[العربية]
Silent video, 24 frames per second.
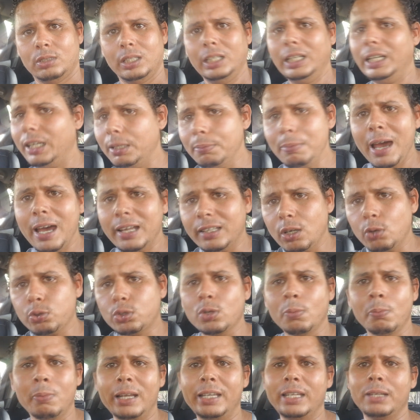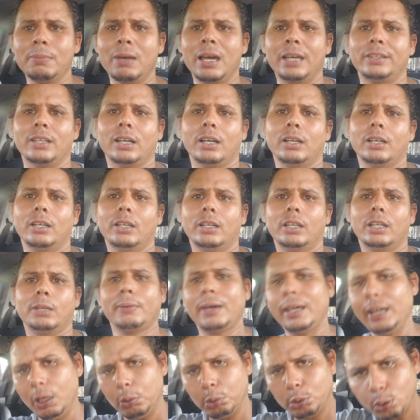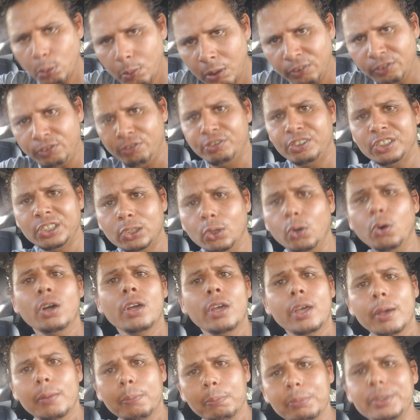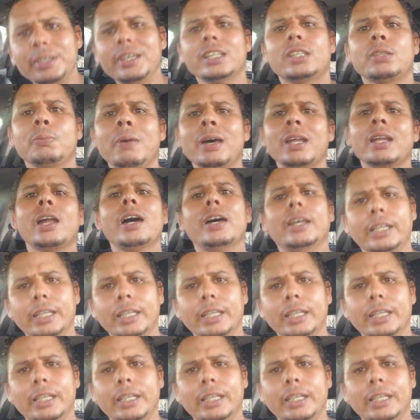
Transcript: لماذا وثم لماذا كنعاود لكم في الفيديو 100 مره